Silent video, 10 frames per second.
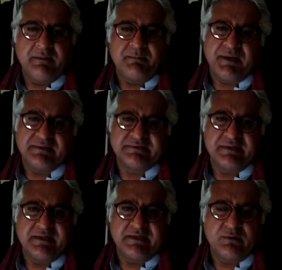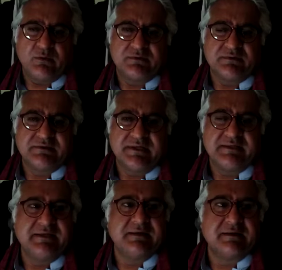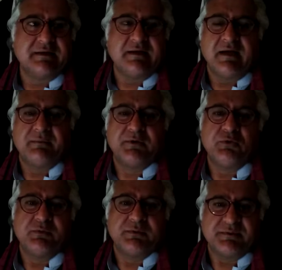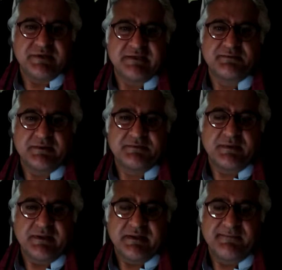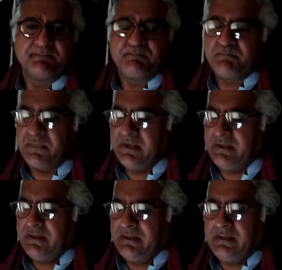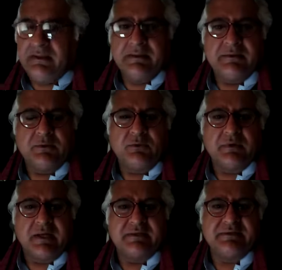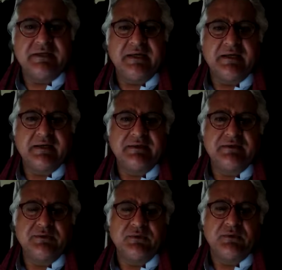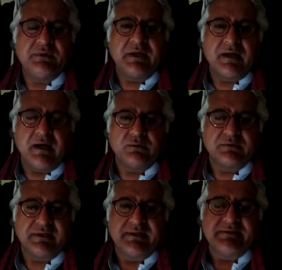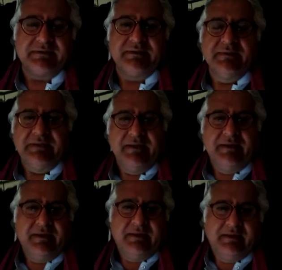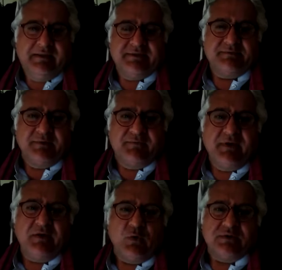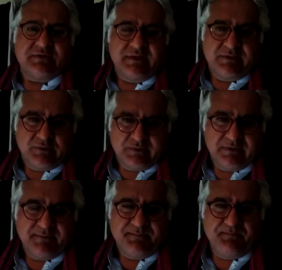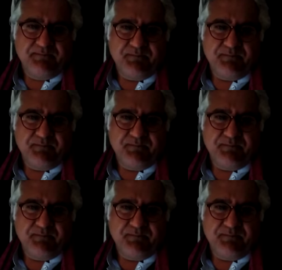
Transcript: आप फांस रहे हैं और उससे शादी कर रहे हैं आपकी उम्र 50 पचपन है तो गुजारिश ये है कि ये जो निकाह होता है ना जी इसमें फ्री कॉन्सेंट होता है